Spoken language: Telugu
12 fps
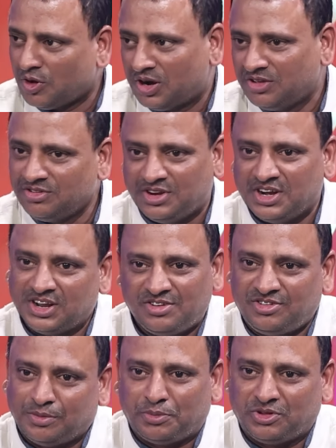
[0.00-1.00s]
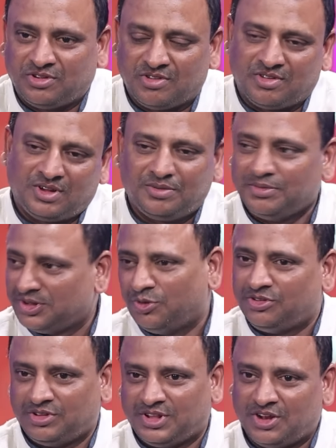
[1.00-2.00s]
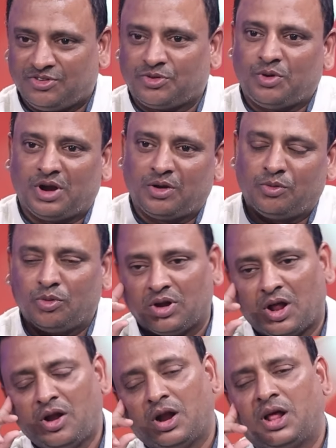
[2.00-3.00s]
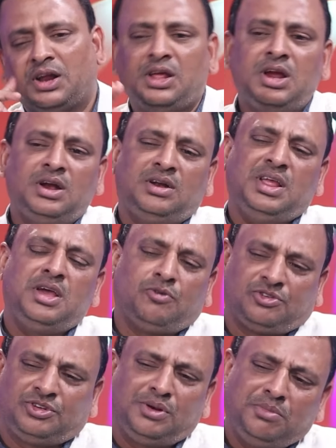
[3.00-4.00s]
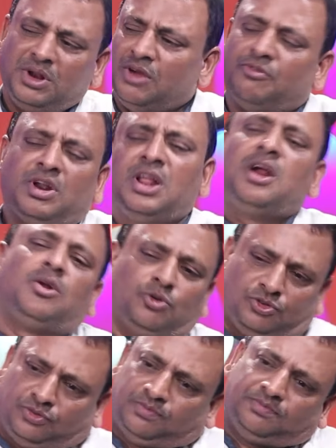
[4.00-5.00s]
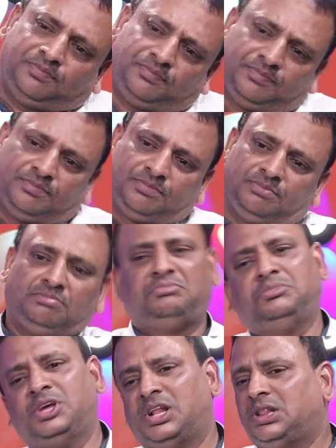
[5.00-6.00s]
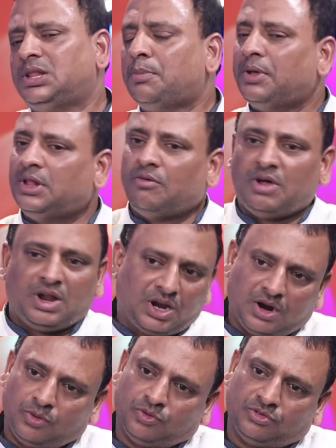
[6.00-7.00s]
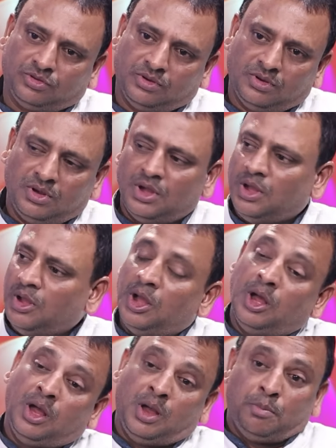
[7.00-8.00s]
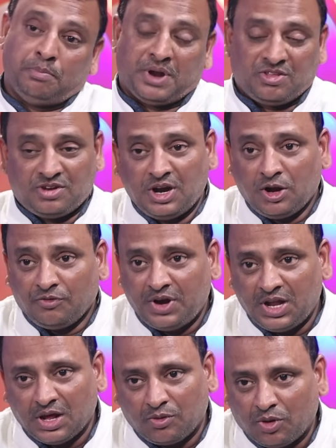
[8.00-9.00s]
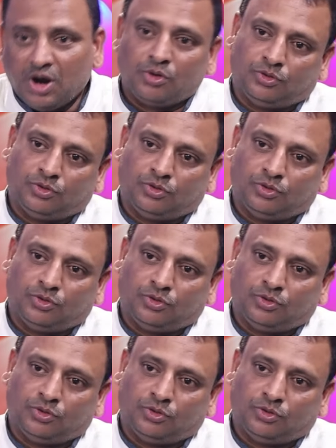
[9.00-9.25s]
కాలేజ్ డీటెయిల్స్ చెప్పొచ్చా సార్ కొంచెం తెలుసుకోవాలనుకుంటున్నాను అన్నారు ఈ ఈ క్వశ్చన్ మీరు ఎవరైనా అడగచ్చు ఎంత పెద్దవాళ్ళనైనా అడగచ్చు ప్రెసిడెంట్ ఆఫ్ ఇండియా అని కూడా